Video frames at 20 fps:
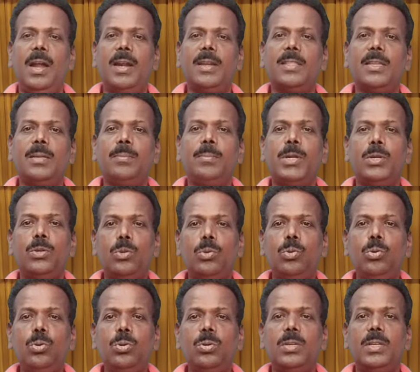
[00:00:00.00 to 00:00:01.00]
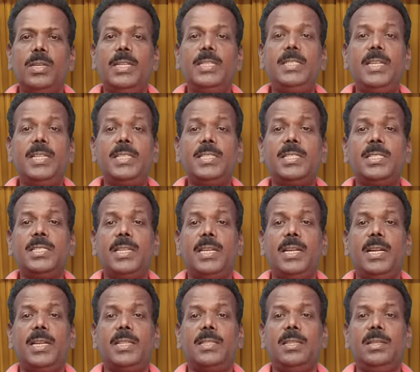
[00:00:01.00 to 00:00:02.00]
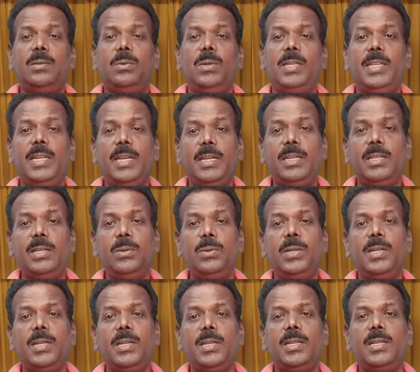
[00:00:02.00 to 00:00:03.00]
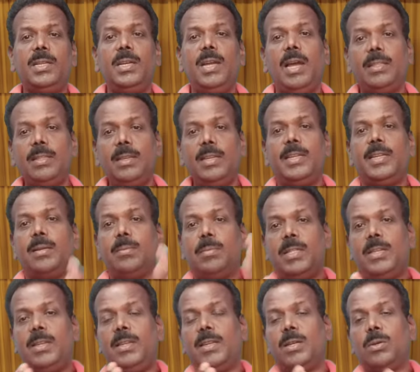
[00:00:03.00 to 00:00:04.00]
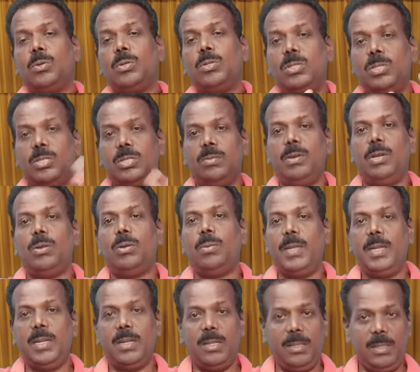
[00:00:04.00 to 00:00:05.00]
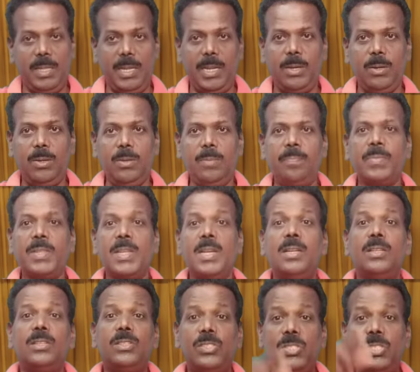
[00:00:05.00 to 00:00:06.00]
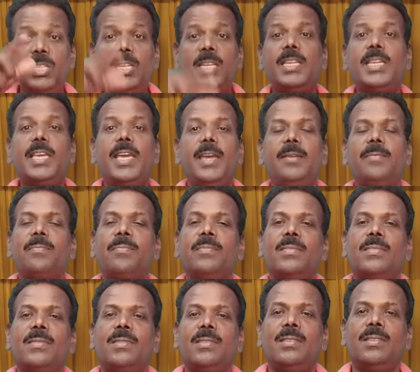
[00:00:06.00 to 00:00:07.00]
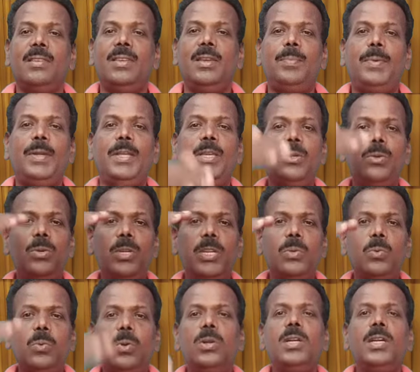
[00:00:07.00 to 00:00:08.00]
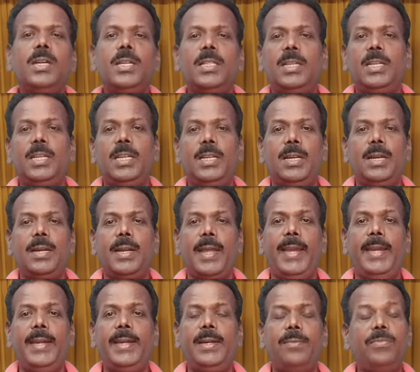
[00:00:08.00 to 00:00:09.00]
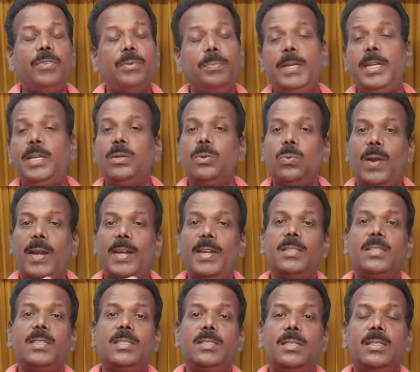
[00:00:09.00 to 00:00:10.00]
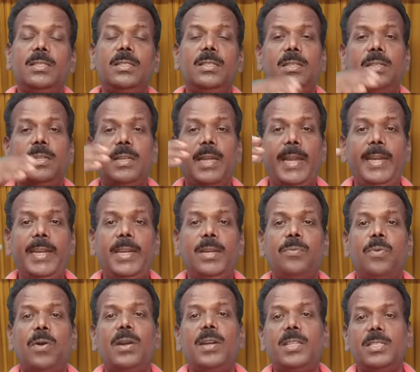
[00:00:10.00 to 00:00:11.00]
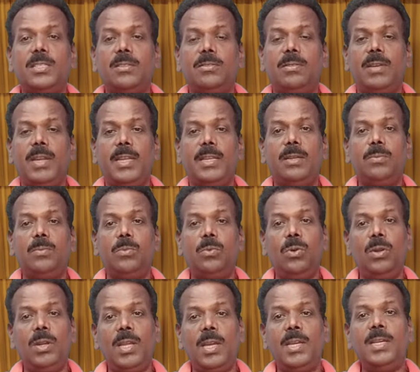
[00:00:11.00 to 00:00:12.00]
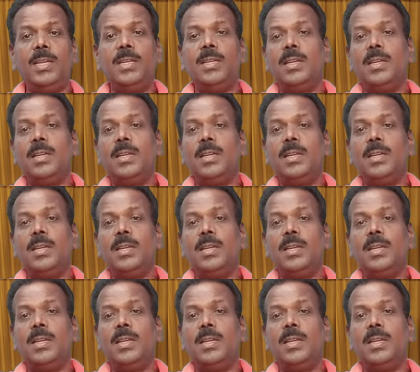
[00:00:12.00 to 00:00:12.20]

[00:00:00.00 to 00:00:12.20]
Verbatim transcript: அடுத்து நம்பர் டூ எஜுகேஷன் சைக்காலஜியில் உள்ள எட்டு யூனிட் இருக்குது அதில் என்ன மாதிரியான கொஸ்டின்ஸ் வரும் அப்படின்றது தெரியணும் ஜிகே எப்படி யூனிட் ஒன்று எடுத்துக்கிட்டிங்கன்னா நைன் ஃபிஃப்டீன் டுவெண்ட்டி சிக்ஸ்லேருந்து நைன்டீன் ஃபார்ட்டி செவன் வரைக்கும் உள்ள